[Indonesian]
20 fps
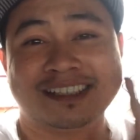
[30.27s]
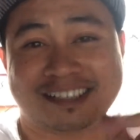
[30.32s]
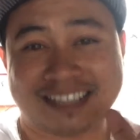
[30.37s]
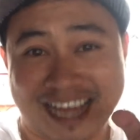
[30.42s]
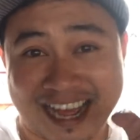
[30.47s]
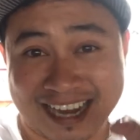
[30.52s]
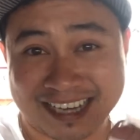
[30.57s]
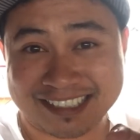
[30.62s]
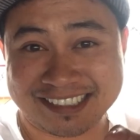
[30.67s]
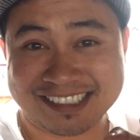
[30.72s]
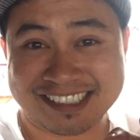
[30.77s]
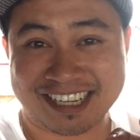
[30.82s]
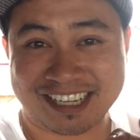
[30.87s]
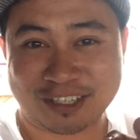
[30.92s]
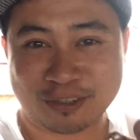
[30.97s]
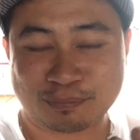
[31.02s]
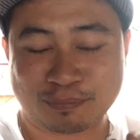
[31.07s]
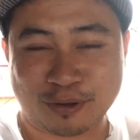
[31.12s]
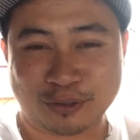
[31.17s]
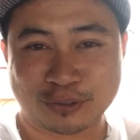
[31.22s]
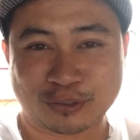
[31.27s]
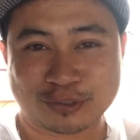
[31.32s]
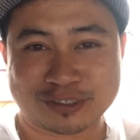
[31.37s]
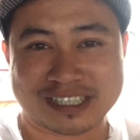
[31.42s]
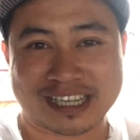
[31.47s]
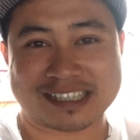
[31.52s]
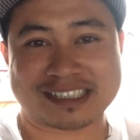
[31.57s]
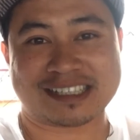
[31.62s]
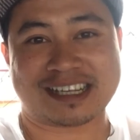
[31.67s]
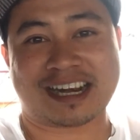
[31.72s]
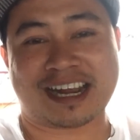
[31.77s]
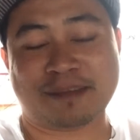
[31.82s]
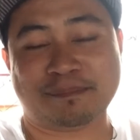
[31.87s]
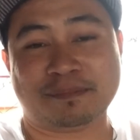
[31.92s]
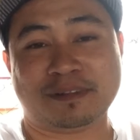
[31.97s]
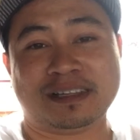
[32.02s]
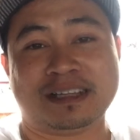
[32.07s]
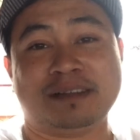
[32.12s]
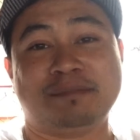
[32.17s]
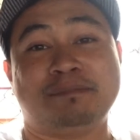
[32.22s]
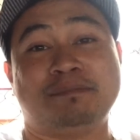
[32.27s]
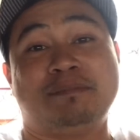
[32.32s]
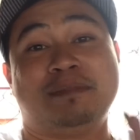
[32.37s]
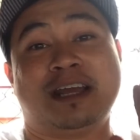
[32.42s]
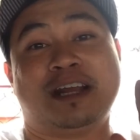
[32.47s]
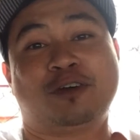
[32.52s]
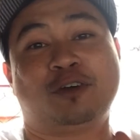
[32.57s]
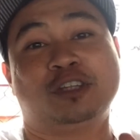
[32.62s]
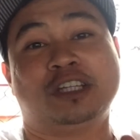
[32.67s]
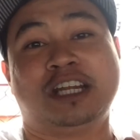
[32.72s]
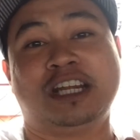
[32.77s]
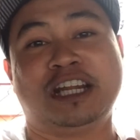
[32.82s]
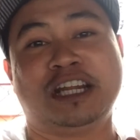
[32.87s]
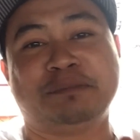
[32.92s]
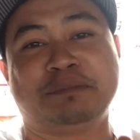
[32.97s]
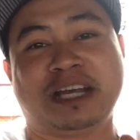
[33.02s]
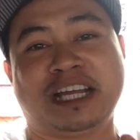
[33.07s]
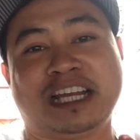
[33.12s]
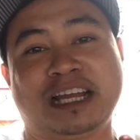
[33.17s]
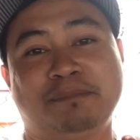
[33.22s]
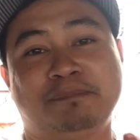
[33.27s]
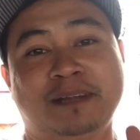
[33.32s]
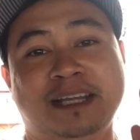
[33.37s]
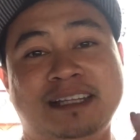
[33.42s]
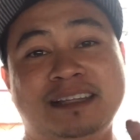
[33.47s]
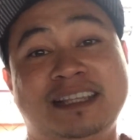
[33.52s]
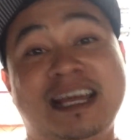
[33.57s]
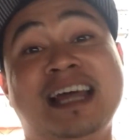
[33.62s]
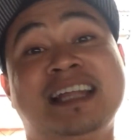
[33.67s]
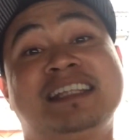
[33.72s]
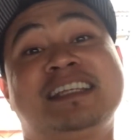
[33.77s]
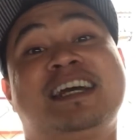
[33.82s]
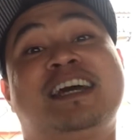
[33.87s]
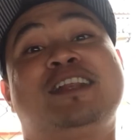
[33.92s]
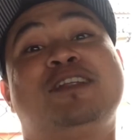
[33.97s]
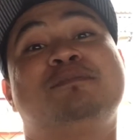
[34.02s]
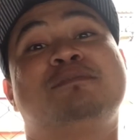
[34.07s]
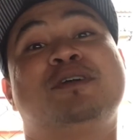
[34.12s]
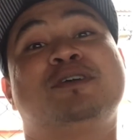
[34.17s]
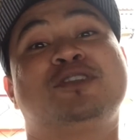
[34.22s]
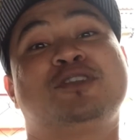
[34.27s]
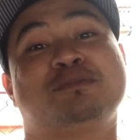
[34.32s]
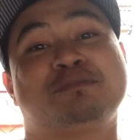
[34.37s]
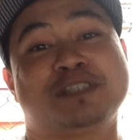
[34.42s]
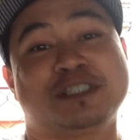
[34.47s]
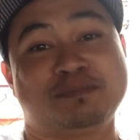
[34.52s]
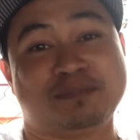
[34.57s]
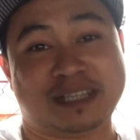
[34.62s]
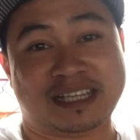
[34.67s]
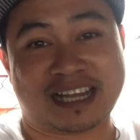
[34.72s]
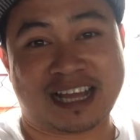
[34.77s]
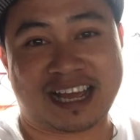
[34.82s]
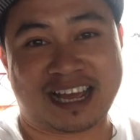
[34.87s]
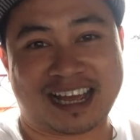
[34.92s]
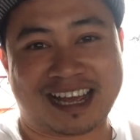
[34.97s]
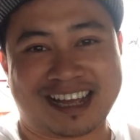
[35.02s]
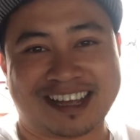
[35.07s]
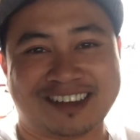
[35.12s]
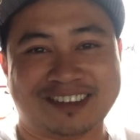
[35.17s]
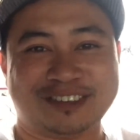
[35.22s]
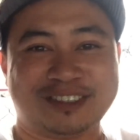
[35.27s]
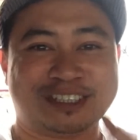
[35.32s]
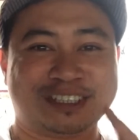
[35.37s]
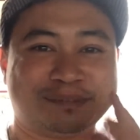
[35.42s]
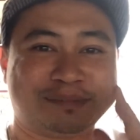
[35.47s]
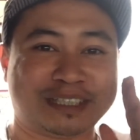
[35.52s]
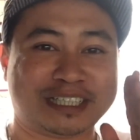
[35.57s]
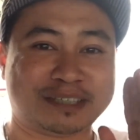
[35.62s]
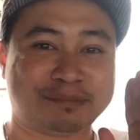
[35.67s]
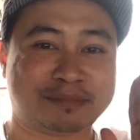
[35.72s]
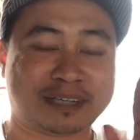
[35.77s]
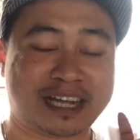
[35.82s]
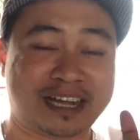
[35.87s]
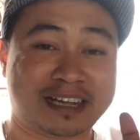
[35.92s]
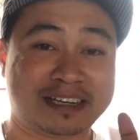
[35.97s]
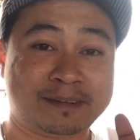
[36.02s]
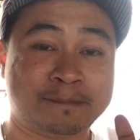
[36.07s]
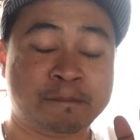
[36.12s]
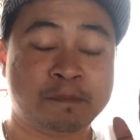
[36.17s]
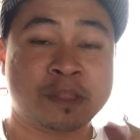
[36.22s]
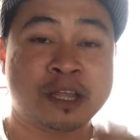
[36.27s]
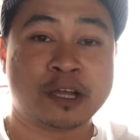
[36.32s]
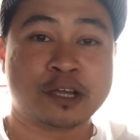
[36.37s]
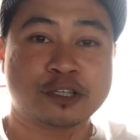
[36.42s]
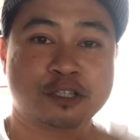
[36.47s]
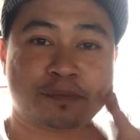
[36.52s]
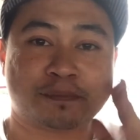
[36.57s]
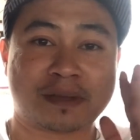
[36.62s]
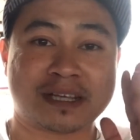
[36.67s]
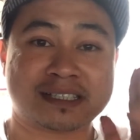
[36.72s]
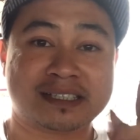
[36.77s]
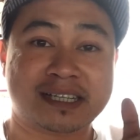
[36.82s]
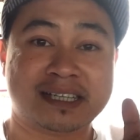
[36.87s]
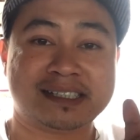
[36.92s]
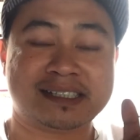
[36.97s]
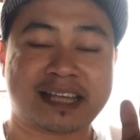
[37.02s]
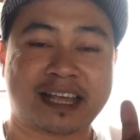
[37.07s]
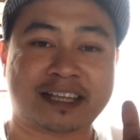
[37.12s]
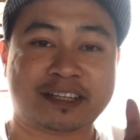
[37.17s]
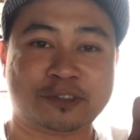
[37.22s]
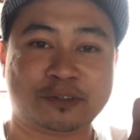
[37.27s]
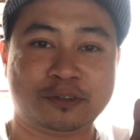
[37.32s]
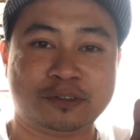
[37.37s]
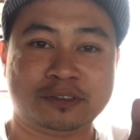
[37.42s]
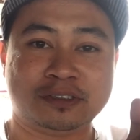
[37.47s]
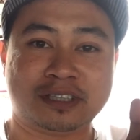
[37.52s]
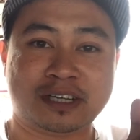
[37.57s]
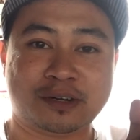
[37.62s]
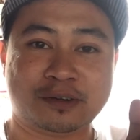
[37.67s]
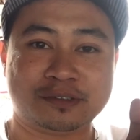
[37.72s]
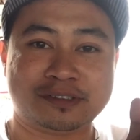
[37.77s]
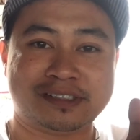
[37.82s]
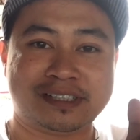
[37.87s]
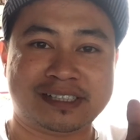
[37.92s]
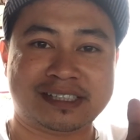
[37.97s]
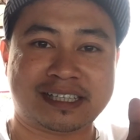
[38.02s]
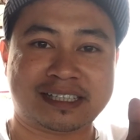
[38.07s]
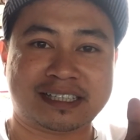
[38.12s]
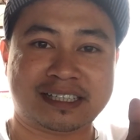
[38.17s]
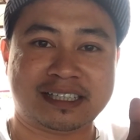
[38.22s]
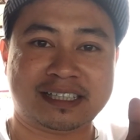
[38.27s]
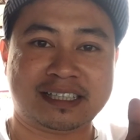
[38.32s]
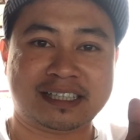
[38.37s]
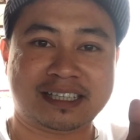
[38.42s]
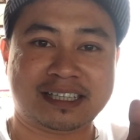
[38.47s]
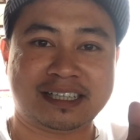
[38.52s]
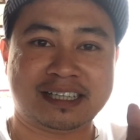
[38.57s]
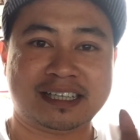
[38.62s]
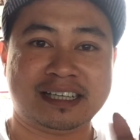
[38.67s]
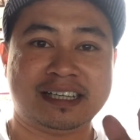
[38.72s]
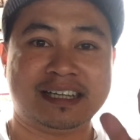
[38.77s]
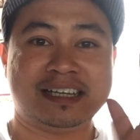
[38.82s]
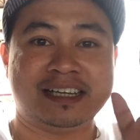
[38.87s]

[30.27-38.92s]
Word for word: dan jangan lupa untuk subscribe biar konten ini makin update dan jangan lupa untuk bismillah untuk teman-teman pasti stay tune terus di channel ini